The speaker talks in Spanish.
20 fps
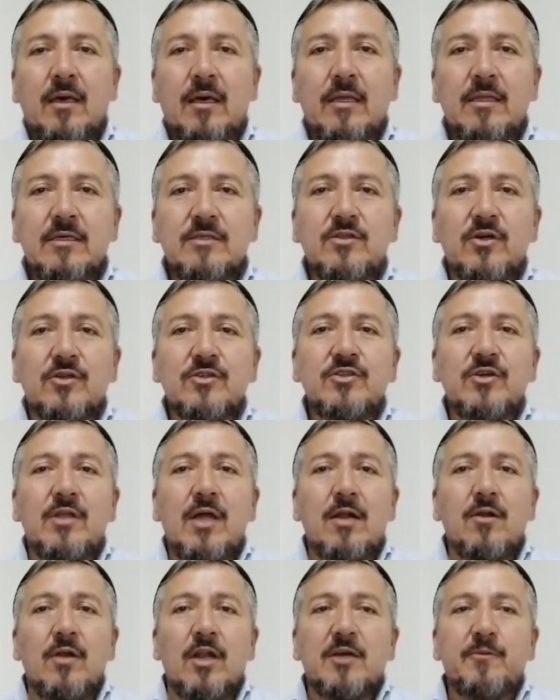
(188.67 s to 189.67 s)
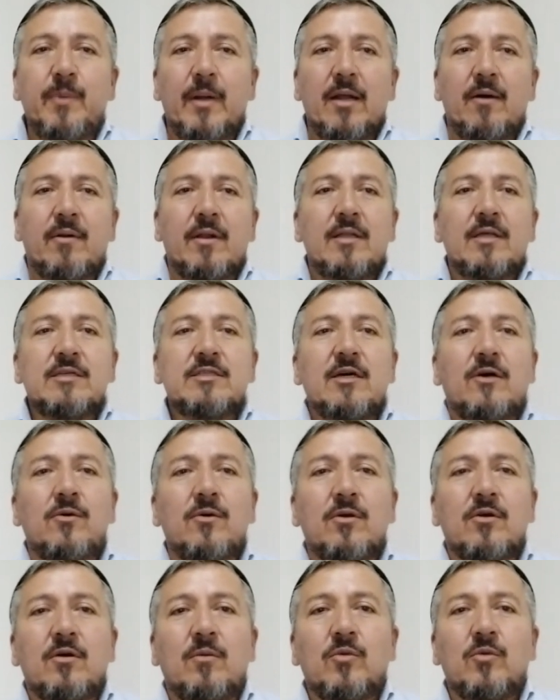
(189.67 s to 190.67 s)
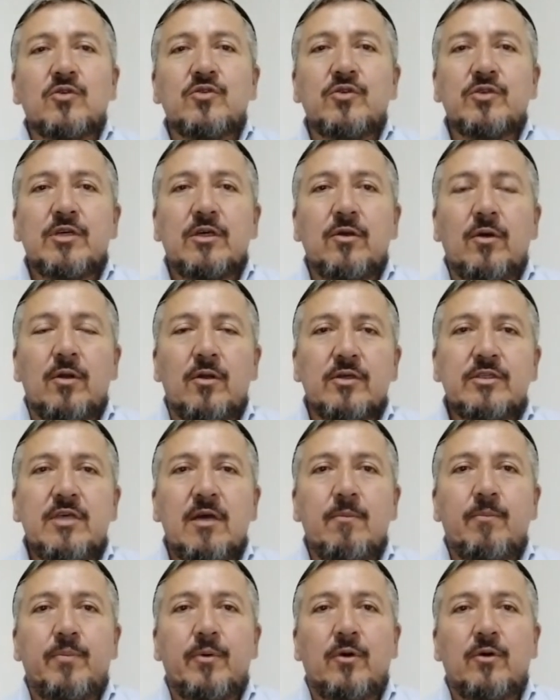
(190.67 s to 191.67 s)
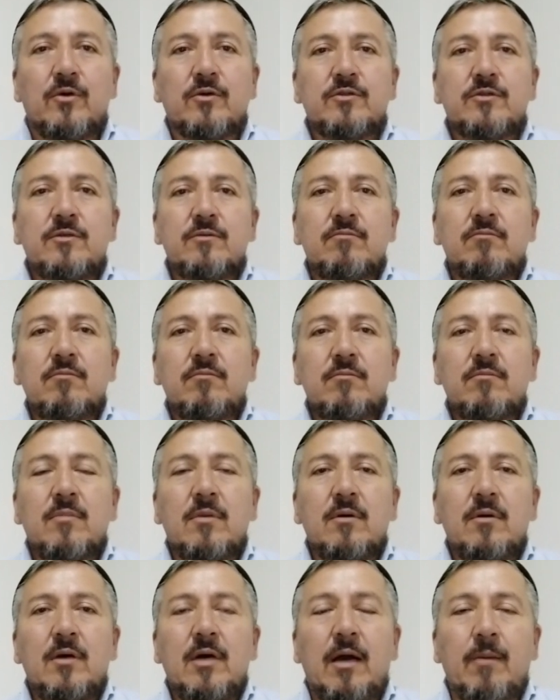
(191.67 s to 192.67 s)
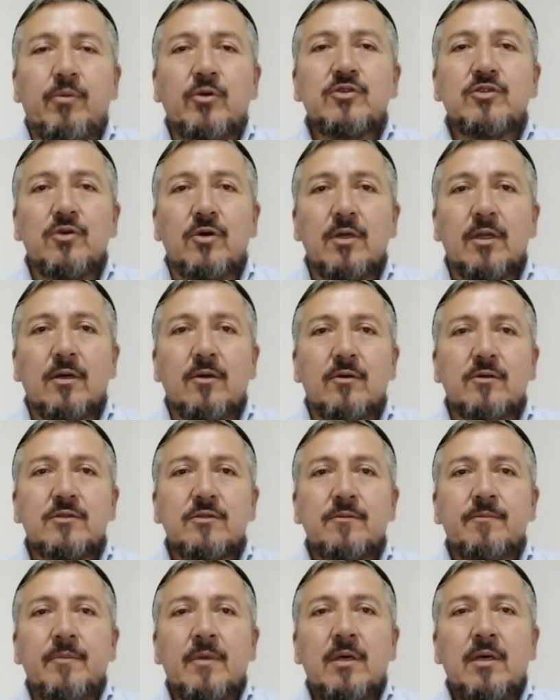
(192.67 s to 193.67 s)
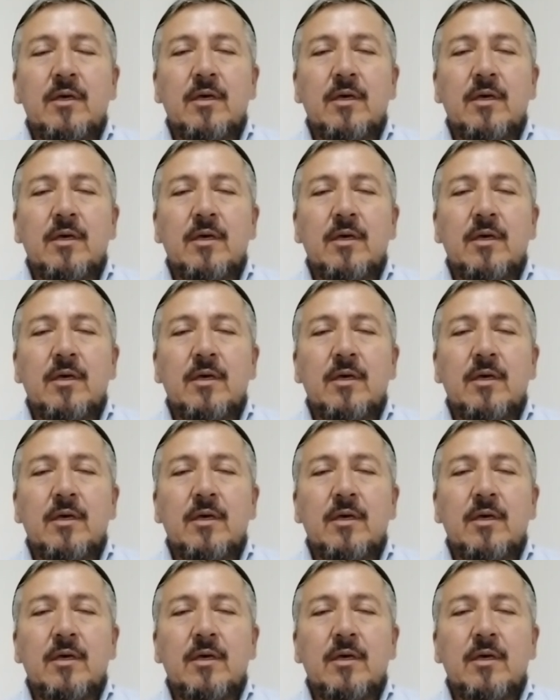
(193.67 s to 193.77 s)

que distorsionaron las palabras de Saúl, como sucedió en los tiempos apostólicos,